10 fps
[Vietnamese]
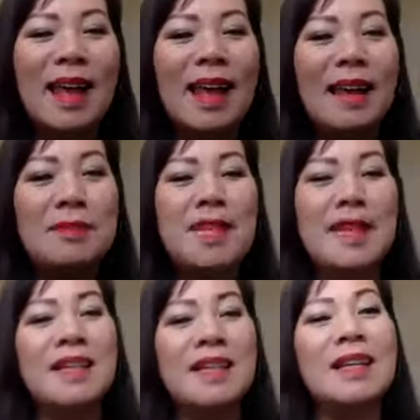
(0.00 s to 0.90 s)
em
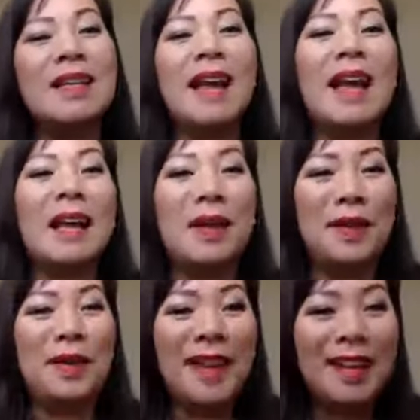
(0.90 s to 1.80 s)
sẽ trả lời hai câu
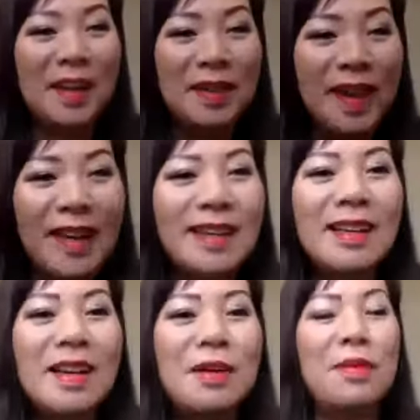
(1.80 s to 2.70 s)
hỏi khác nhau nhé
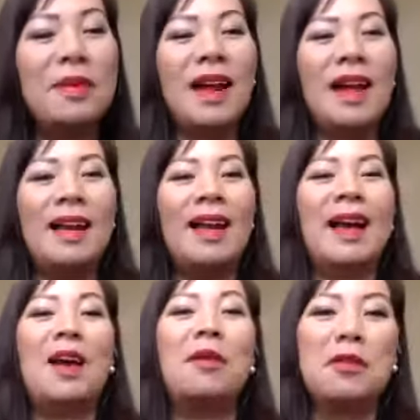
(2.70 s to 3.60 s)
một cái là
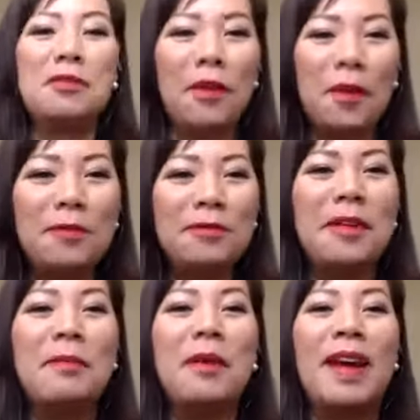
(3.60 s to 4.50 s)
không có vốn
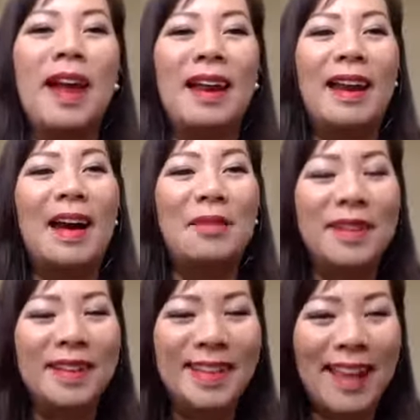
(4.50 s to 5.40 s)
và một cái là không
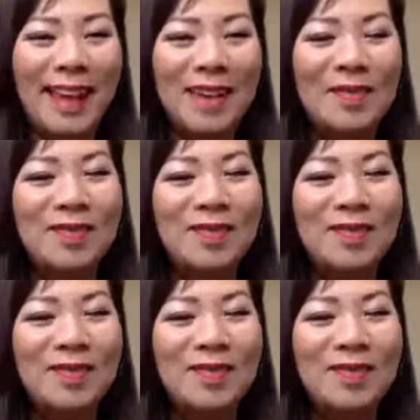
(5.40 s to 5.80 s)
có thời gian